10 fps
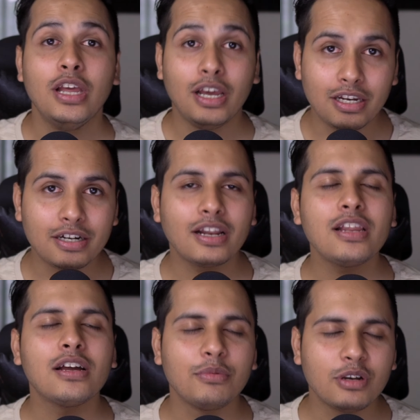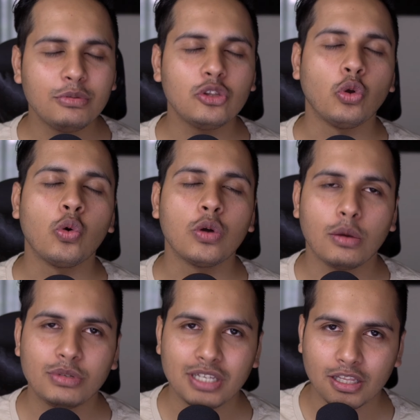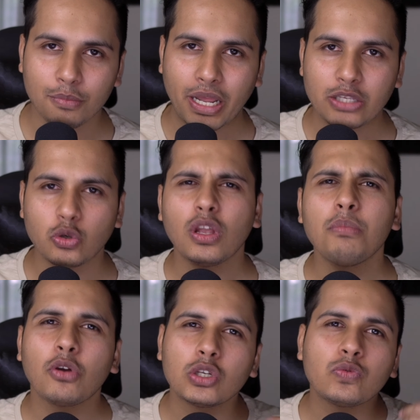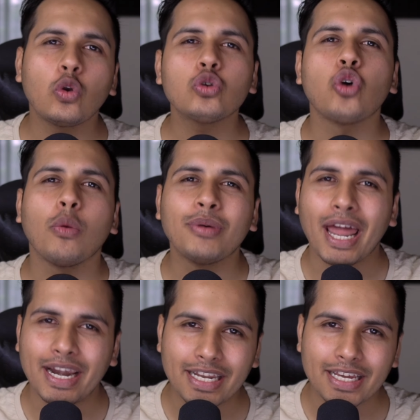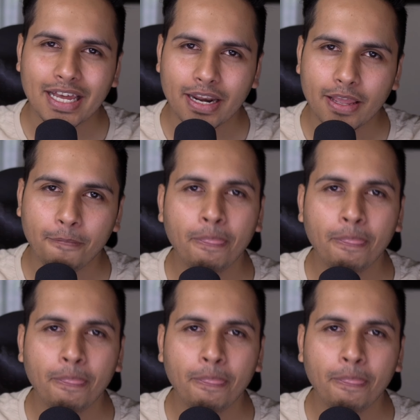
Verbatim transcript: लिटरली कभी कभी दो गुना भी ज़्यादा प्राइस होता है बिकॉज वो लोग जॉब गारंटी कर रहे हैं